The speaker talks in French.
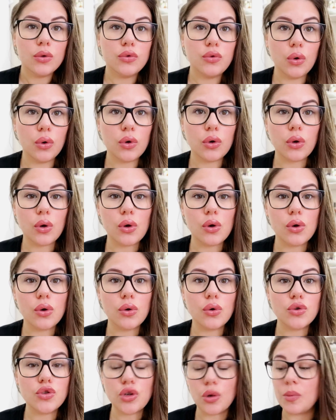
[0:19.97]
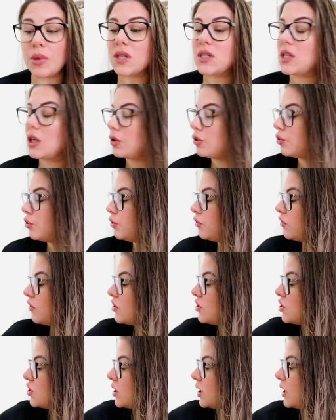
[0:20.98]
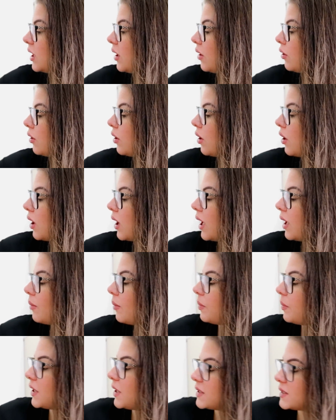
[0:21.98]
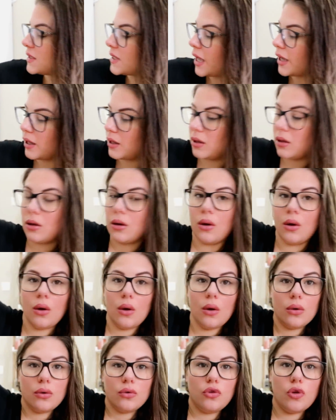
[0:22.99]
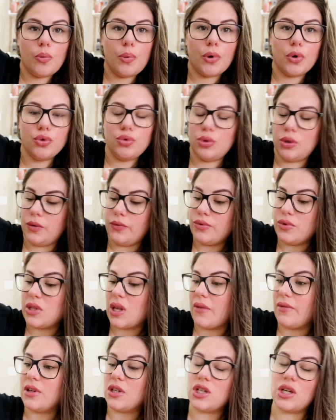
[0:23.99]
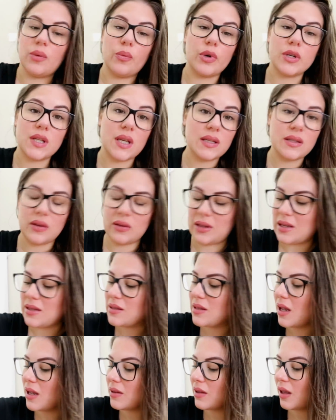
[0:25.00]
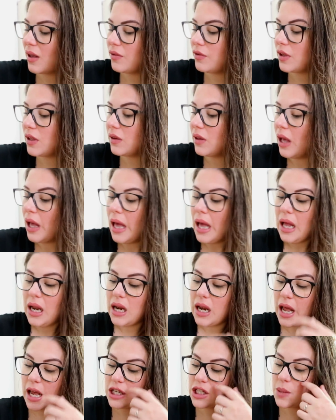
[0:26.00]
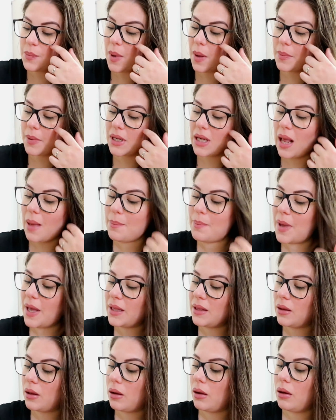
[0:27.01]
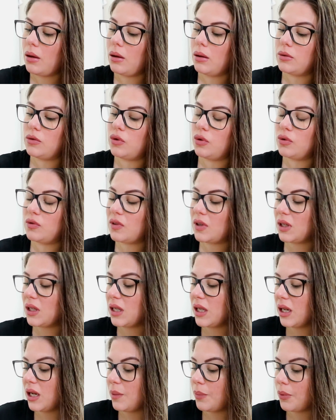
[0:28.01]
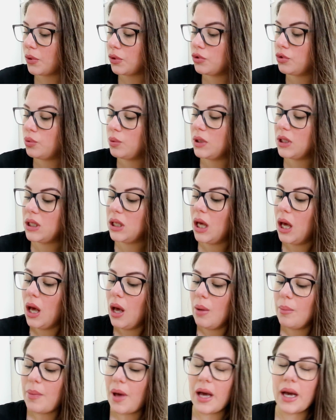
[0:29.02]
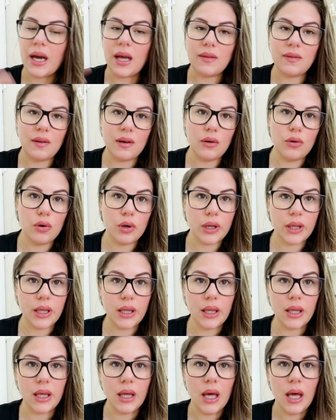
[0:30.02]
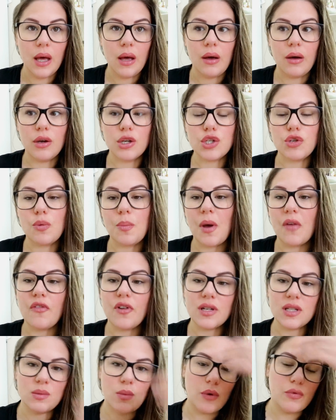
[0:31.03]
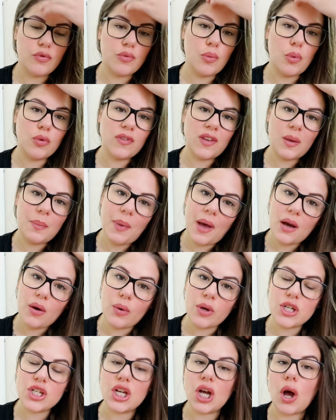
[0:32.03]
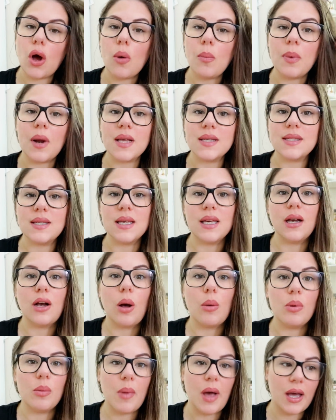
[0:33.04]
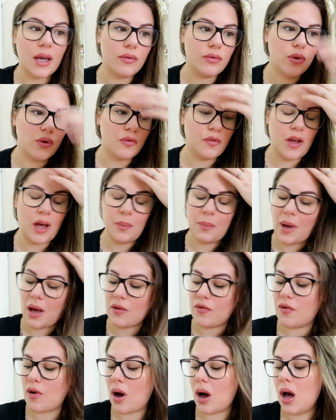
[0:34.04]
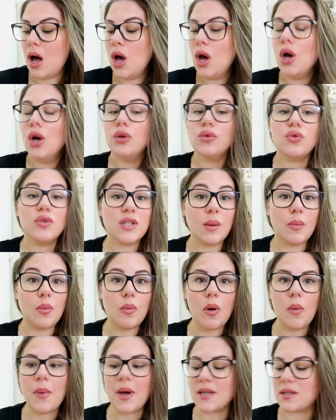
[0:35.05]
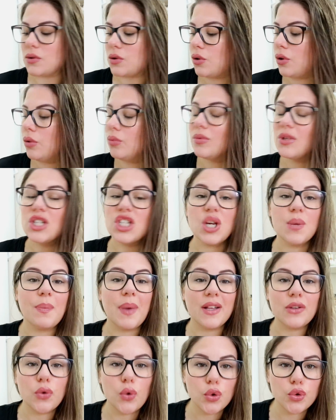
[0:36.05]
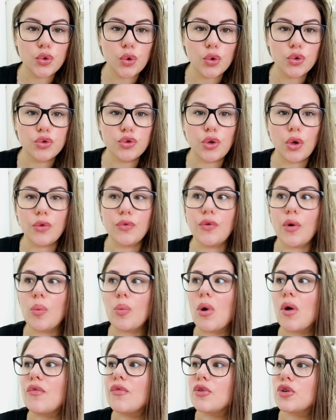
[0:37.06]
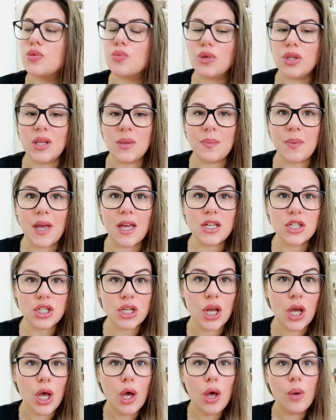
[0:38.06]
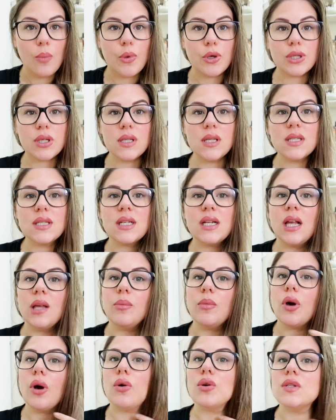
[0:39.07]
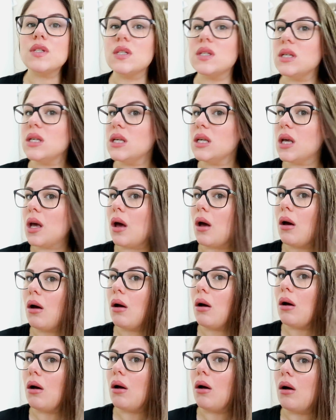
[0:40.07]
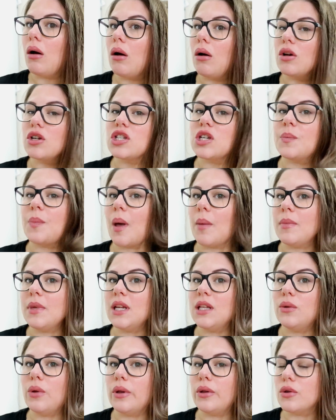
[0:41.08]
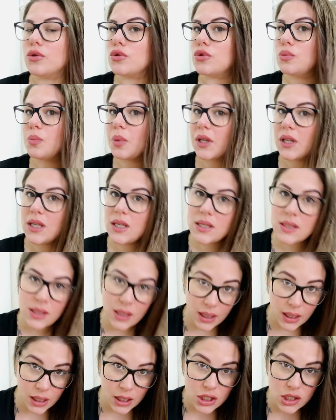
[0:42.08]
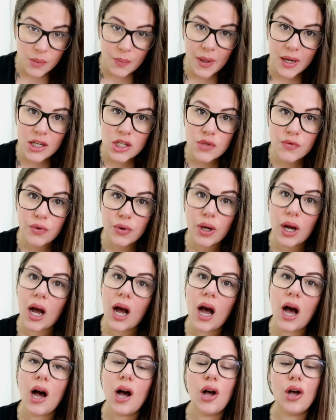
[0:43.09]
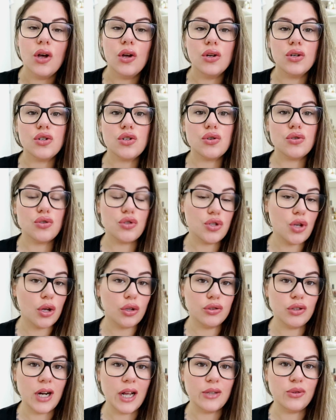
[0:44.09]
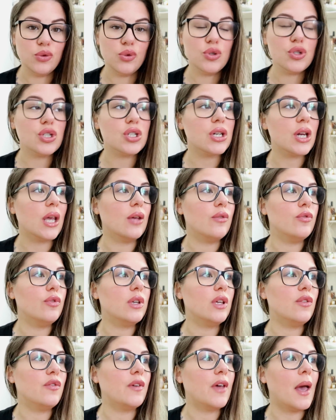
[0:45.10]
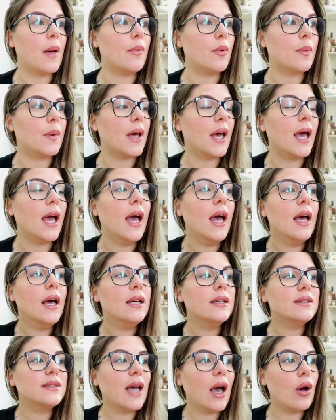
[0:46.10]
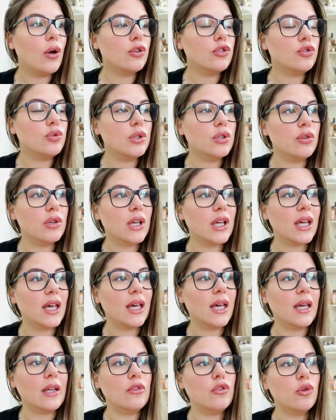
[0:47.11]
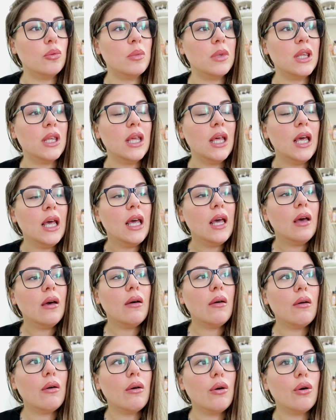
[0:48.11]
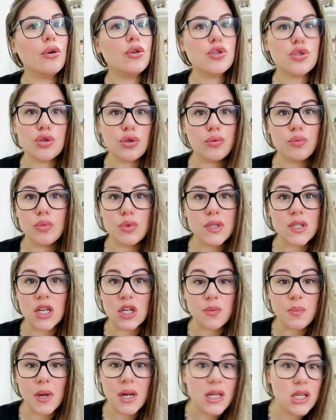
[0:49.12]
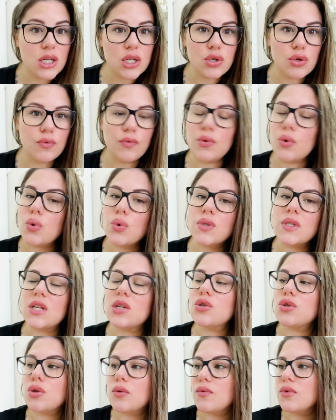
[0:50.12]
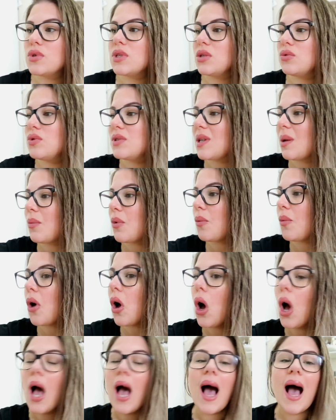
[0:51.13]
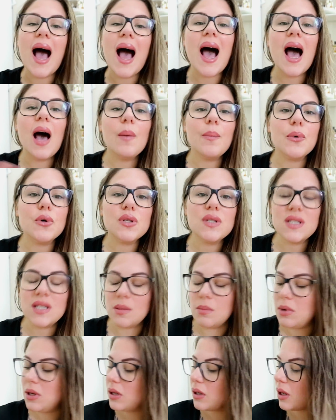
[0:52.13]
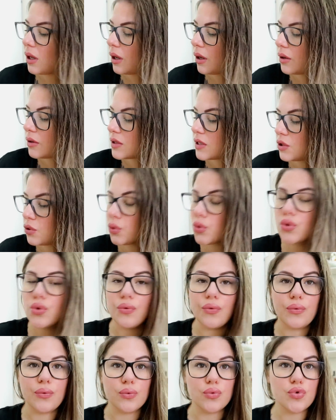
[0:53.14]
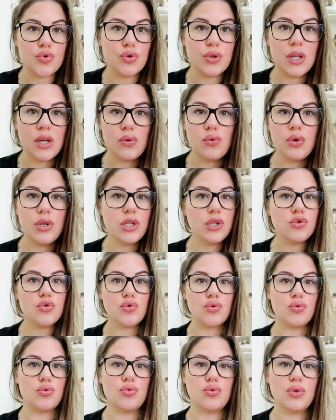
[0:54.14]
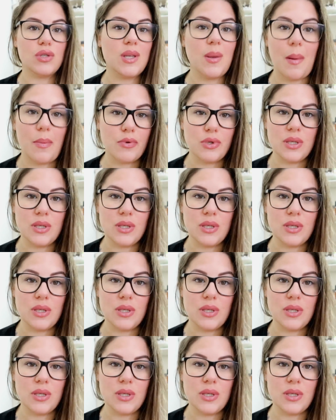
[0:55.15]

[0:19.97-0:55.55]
Donc euh, je m'exécute, j'ai encore un plein sac de produits. Vous savez que chez moi ça s'entasse très très vite. Là j'ai pas pris la peine euh, de trier les produits par catégorie. Euh, je vais pas forcément vous montrer par quoi j'ai remplacé comme il m'arrive de faire parfois. Tout simplement parce que j'ai pas trop trop de temps devant moi. Faut que je me dépêche. Petit disclaimer aussi, euh, j'ai pas mis les doigts dans une prise et j'ai pas les cheveux gras. Je sors de la douche et vu qu'il fait à peu près 48 degrés et demi, je ne me sèche pas les cheveux au sèche-cheveux. C'est tout simplement impossible, euh, sinon je fonds, je dégouline, je... c'est pas